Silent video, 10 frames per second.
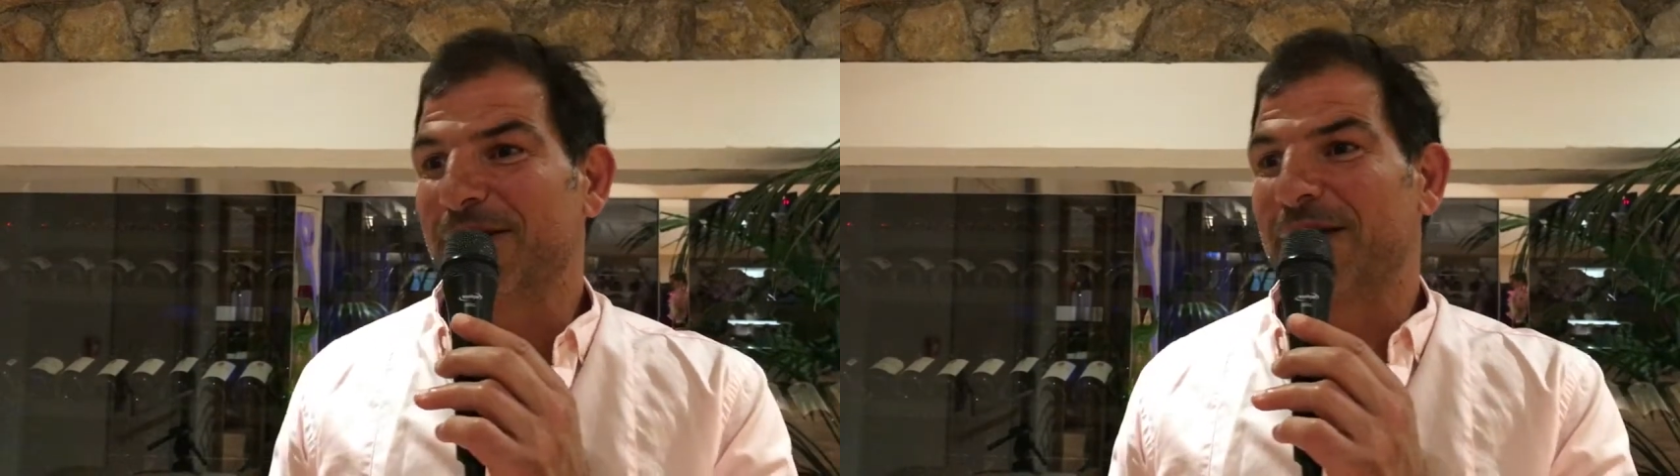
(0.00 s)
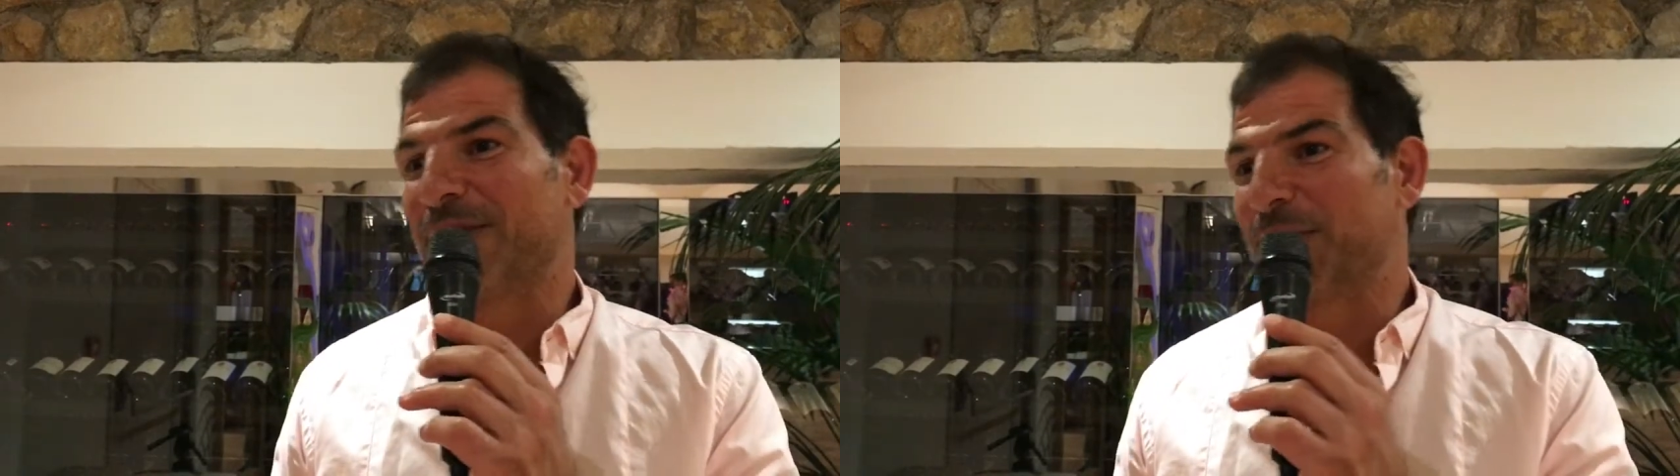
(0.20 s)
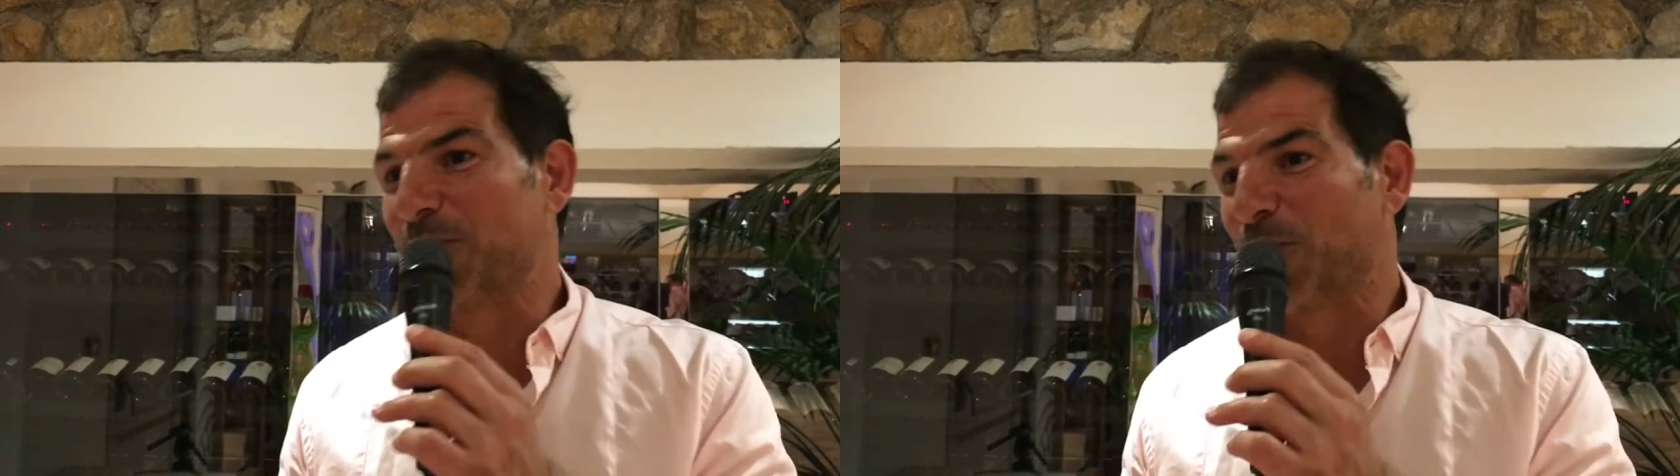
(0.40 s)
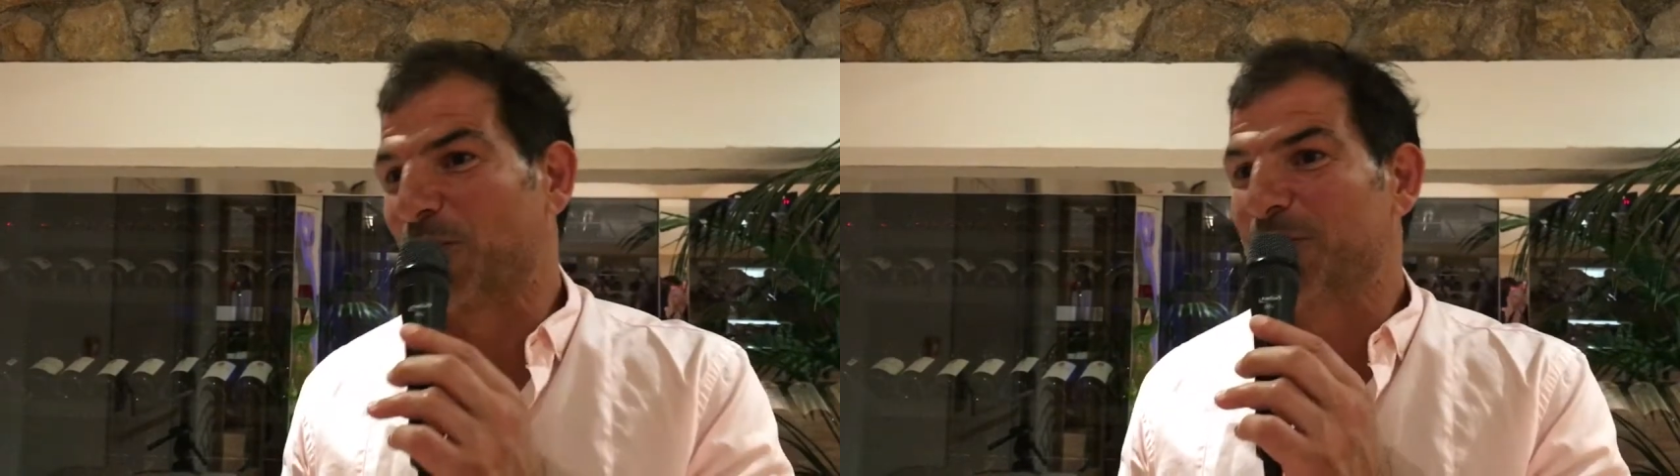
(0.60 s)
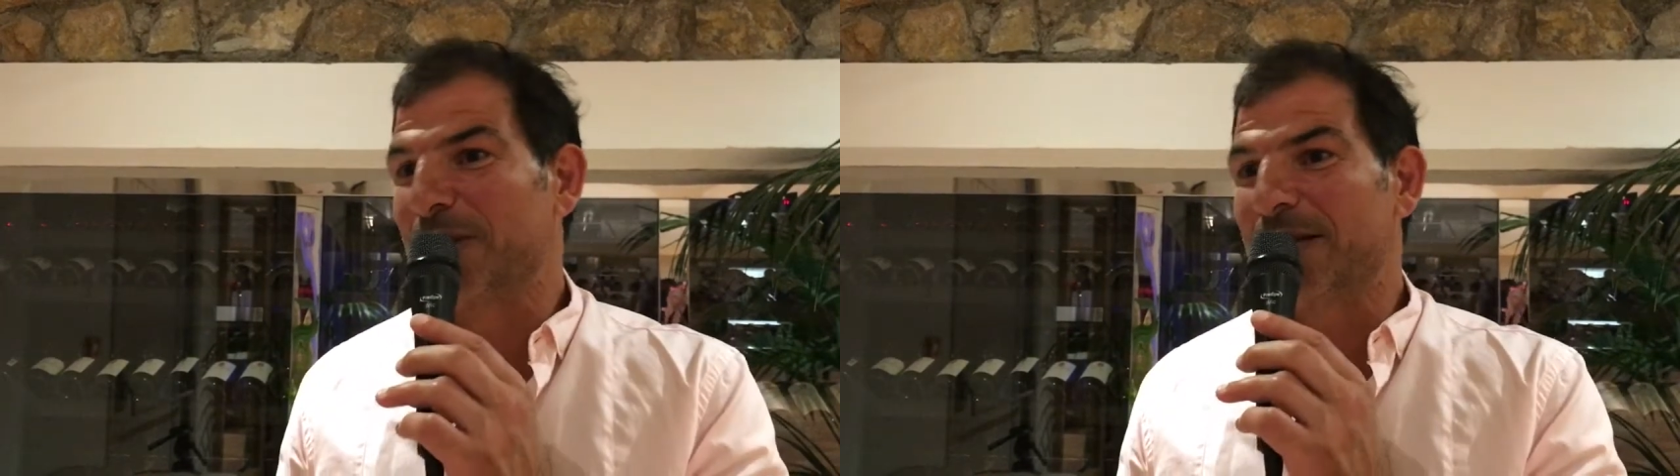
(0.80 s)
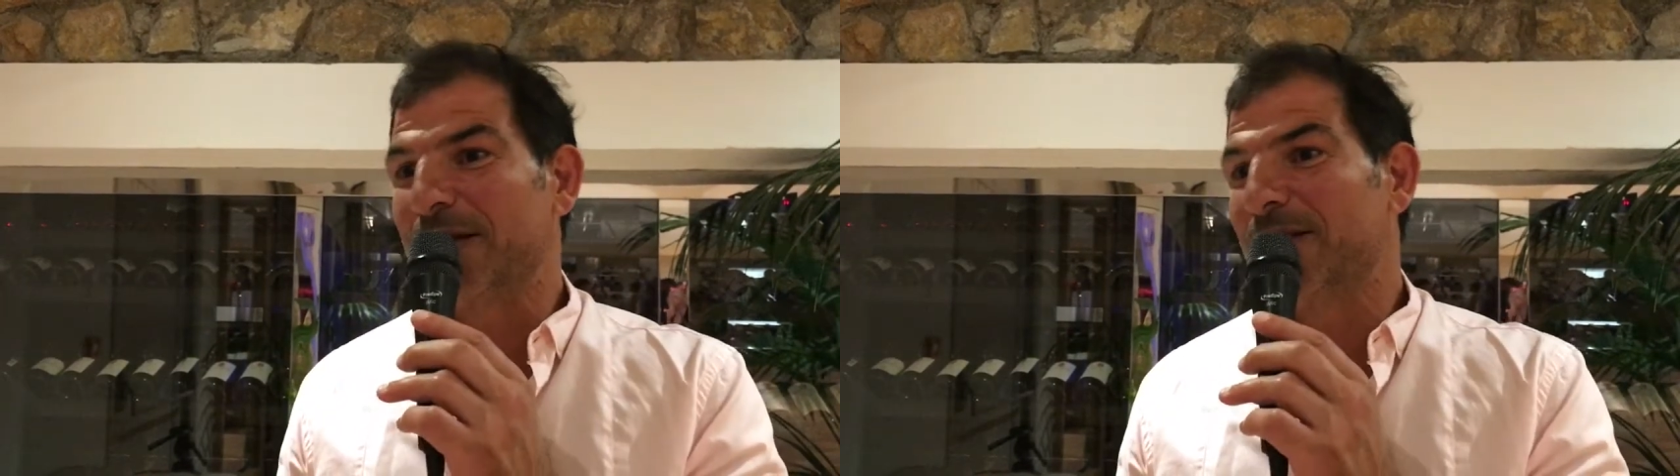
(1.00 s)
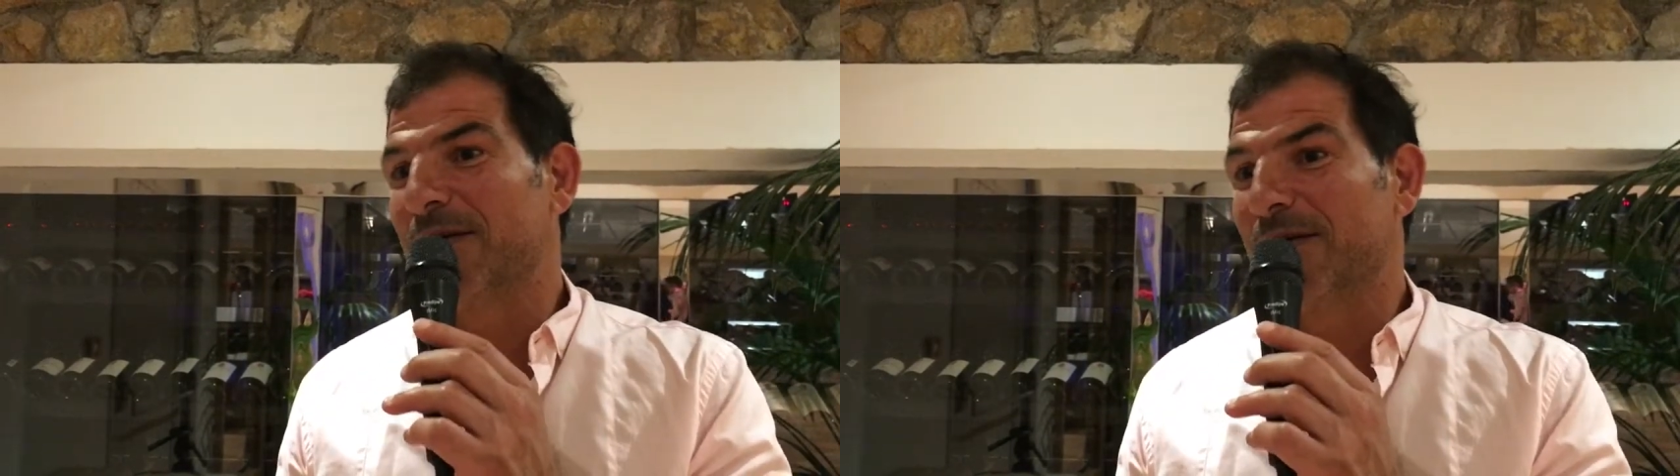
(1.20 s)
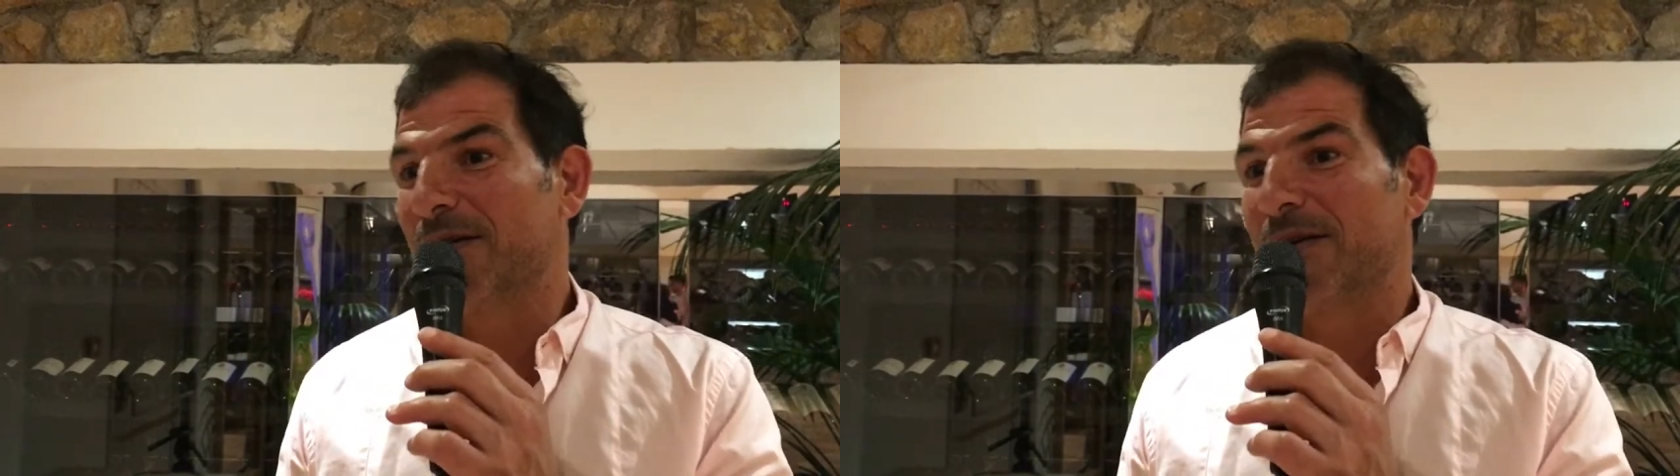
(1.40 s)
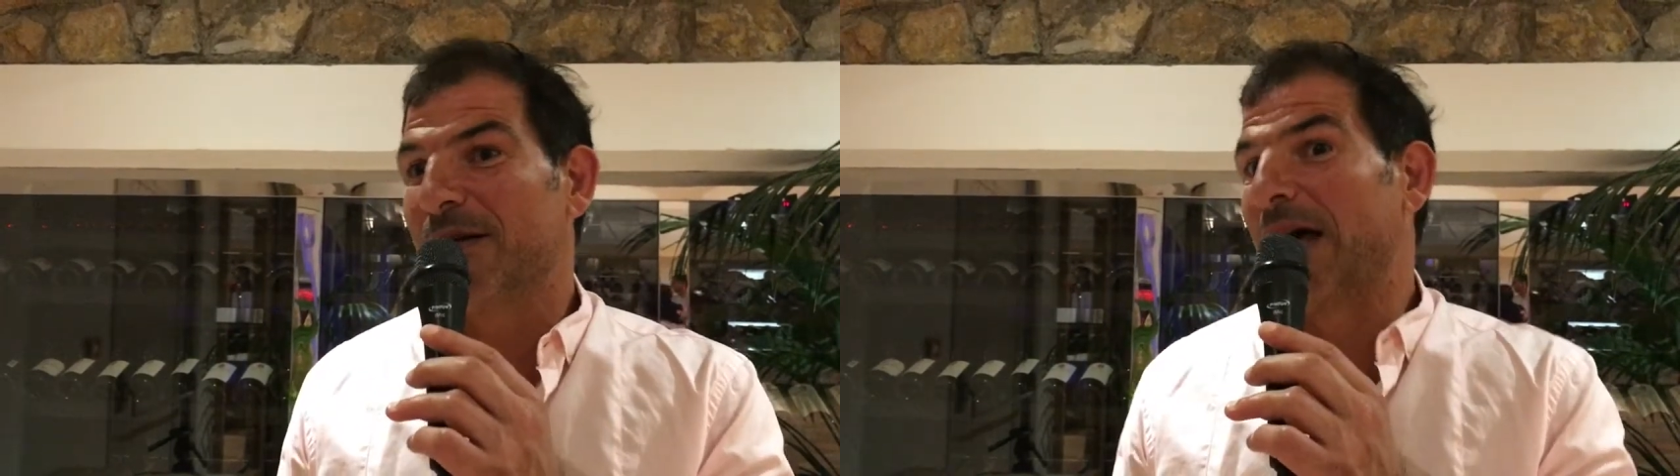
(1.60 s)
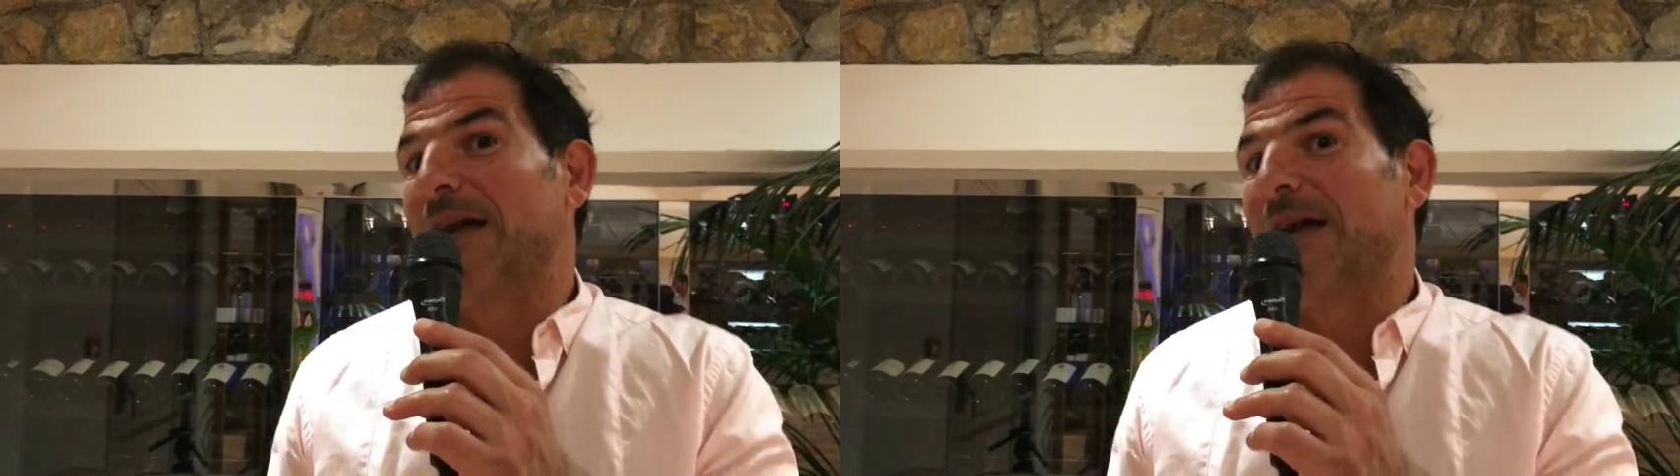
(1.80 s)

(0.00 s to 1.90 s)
euh, la famille du rugby, euh,